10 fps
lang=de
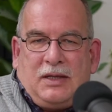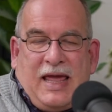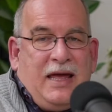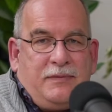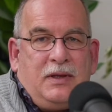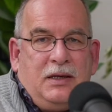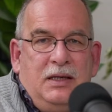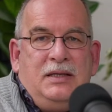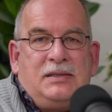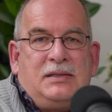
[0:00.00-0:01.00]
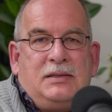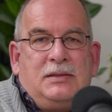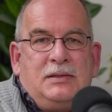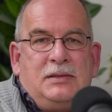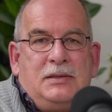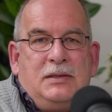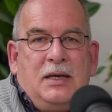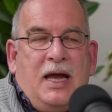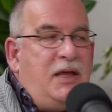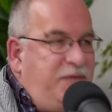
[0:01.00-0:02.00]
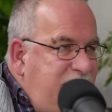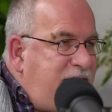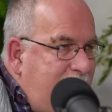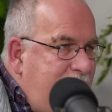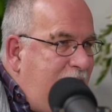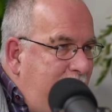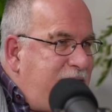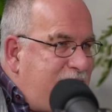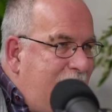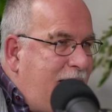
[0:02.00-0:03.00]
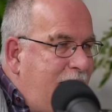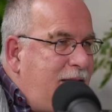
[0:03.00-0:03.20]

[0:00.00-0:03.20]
Gärtnern ist eine wichtige Nebensache.